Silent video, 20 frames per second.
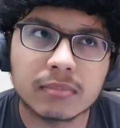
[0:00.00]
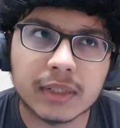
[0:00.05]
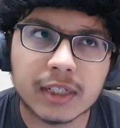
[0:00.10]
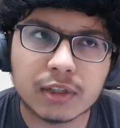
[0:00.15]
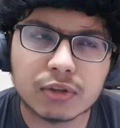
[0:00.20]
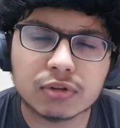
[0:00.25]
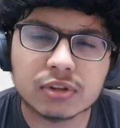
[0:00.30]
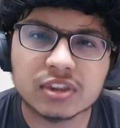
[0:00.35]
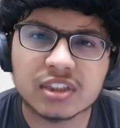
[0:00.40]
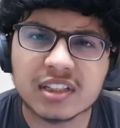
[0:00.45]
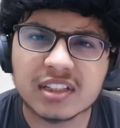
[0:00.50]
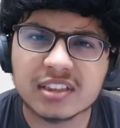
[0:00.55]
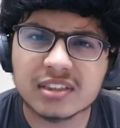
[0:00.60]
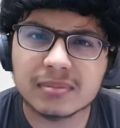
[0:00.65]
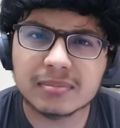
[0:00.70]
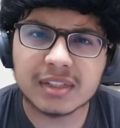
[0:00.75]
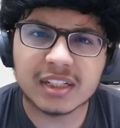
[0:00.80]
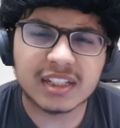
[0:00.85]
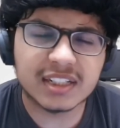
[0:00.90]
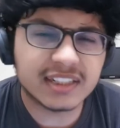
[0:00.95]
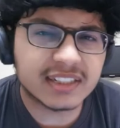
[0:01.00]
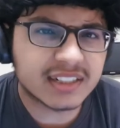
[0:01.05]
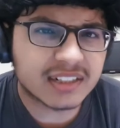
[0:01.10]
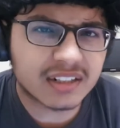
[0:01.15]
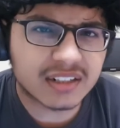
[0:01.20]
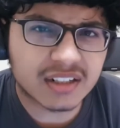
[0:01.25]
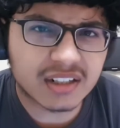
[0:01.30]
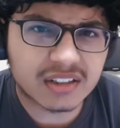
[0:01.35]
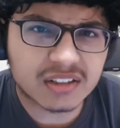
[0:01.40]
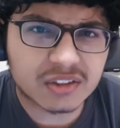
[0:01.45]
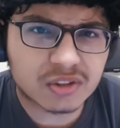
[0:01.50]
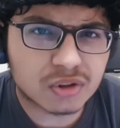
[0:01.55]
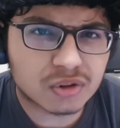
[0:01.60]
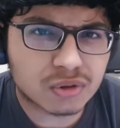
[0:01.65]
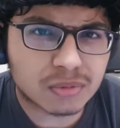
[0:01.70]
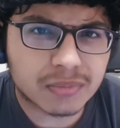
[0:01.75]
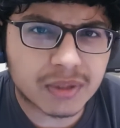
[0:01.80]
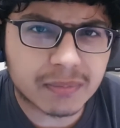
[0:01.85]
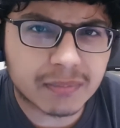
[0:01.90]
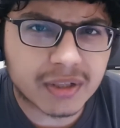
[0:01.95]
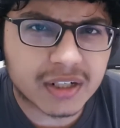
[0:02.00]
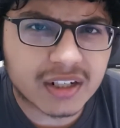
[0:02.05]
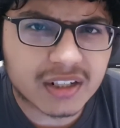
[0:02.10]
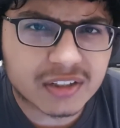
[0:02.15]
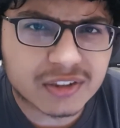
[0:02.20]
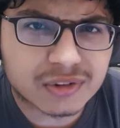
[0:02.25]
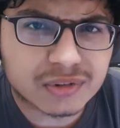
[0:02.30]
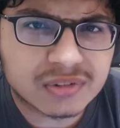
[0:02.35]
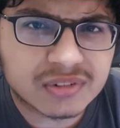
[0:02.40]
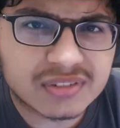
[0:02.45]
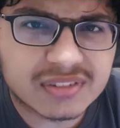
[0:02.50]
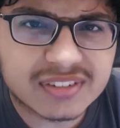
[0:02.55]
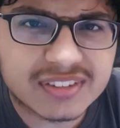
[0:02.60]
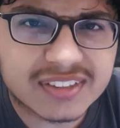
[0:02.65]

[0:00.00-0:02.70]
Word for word: मेरा क्वेश्चन है जब डिलीट ही करना था तो तुमने भरा क्यों